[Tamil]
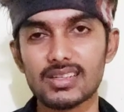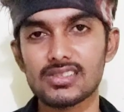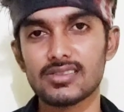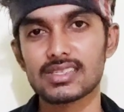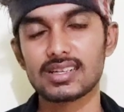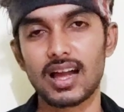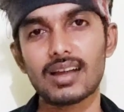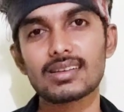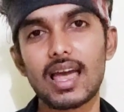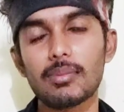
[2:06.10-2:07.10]
திணிச்சு
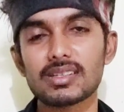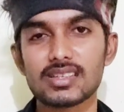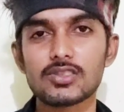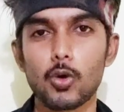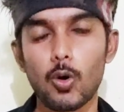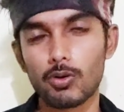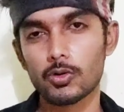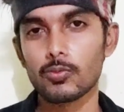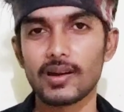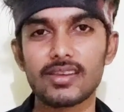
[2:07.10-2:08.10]
வச்சிருக்காங்க கிளாமர் சீன்ஸ்
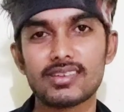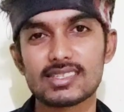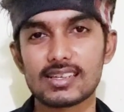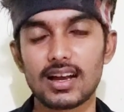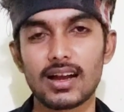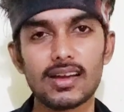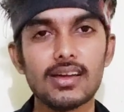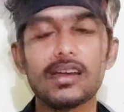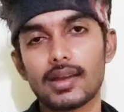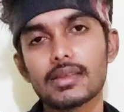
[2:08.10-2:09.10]
ஓவர் டூ பண்ணி வச்சிருக்காங்க
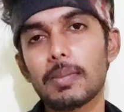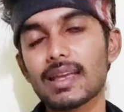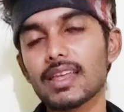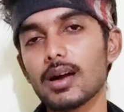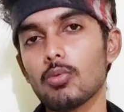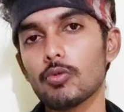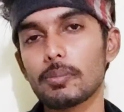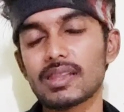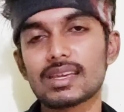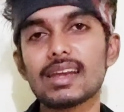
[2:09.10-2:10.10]
இந்த பகீரா மூவி
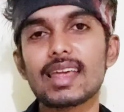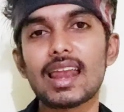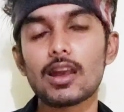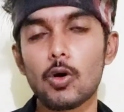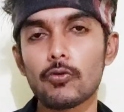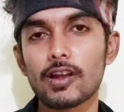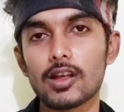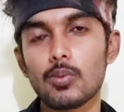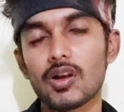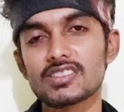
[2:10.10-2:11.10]
பார்த்தீங்கன்னா எல்லா லவ்
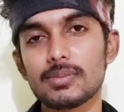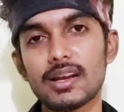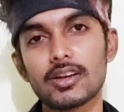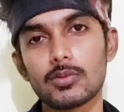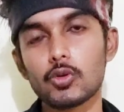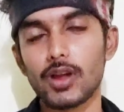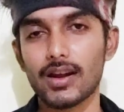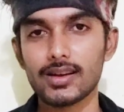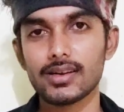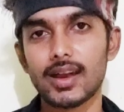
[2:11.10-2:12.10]
ஃபீலியர் பாய்ஸ்க்குமே ட்ரிபியூட்
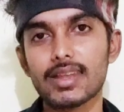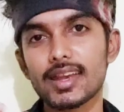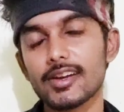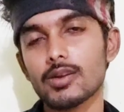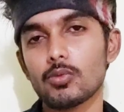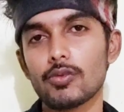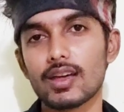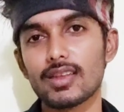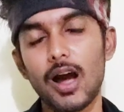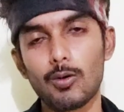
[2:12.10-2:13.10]
அண்ட் டெடிக்கேட்டட்
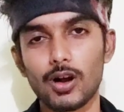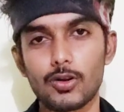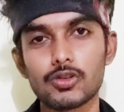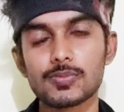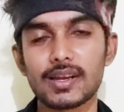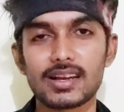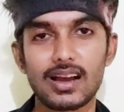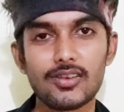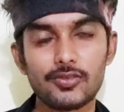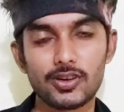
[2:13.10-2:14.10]
மூவியாக தான் அவங்க அனௌன்ஸ்
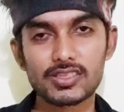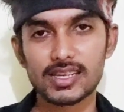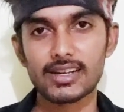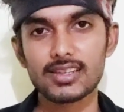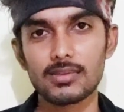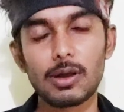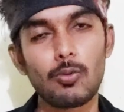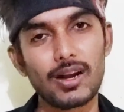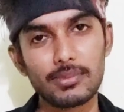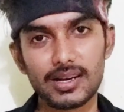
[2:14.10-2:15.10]
பண்ணியிருக்காங்க ஃபர்ஸ்ட் எடுத்ததுமே
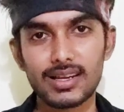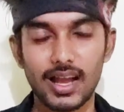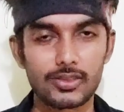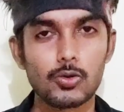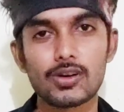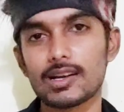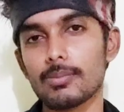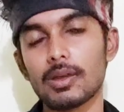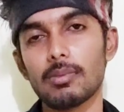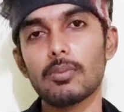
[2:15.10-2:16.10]
ஒன் மினிட்டுக்கு அந்த ஒரு
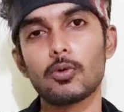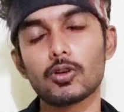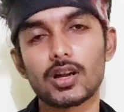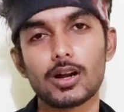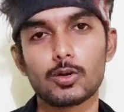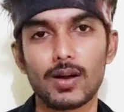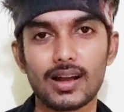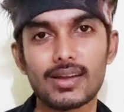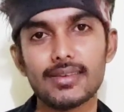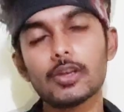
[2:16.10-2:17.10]
கிளிப்பையுமே போட்டு
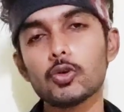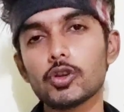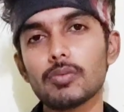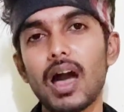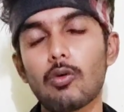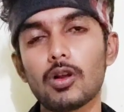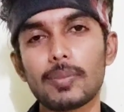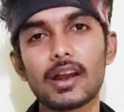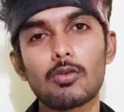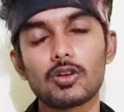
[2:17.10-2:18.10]
காட்டுவாங்க ஏன்னா யூடியூப்ல அவ்வளோ
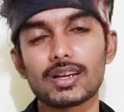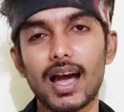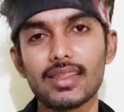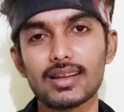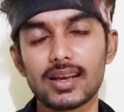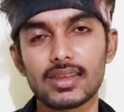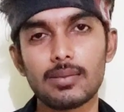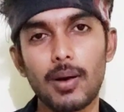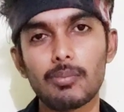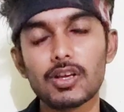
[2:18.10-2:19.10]
பேர் அவங்களோட காதல்
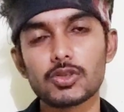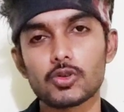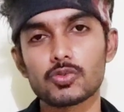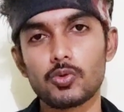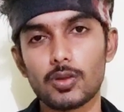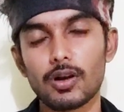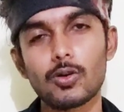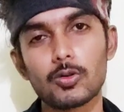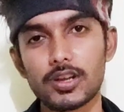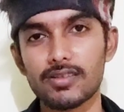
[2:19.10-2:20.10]
கதையை பப்ளிக் ஷோஸ் மூலியமா
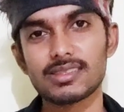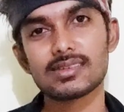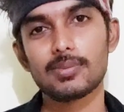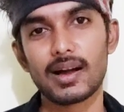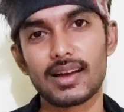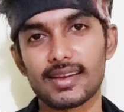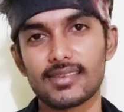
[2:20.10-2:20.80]
கொட்டி வச்சிருப்பாங்க